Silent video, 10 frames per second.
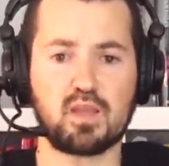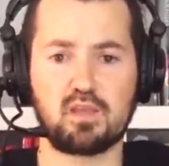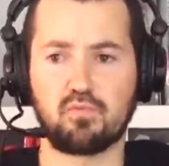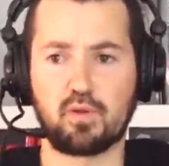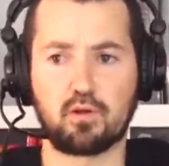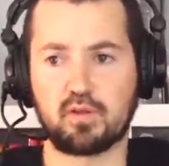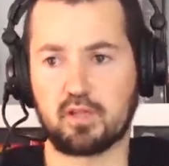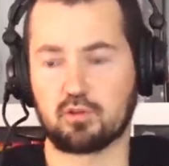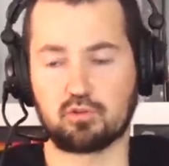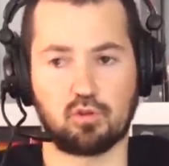y fui
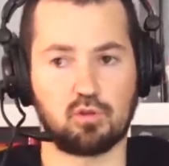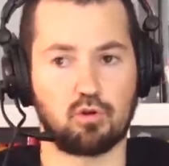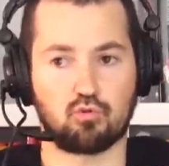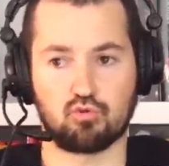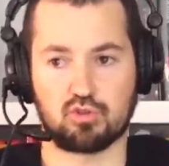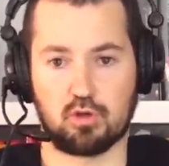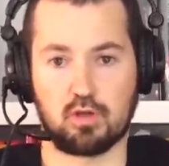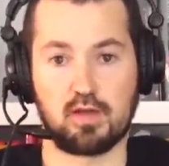cogiendo todos los cursos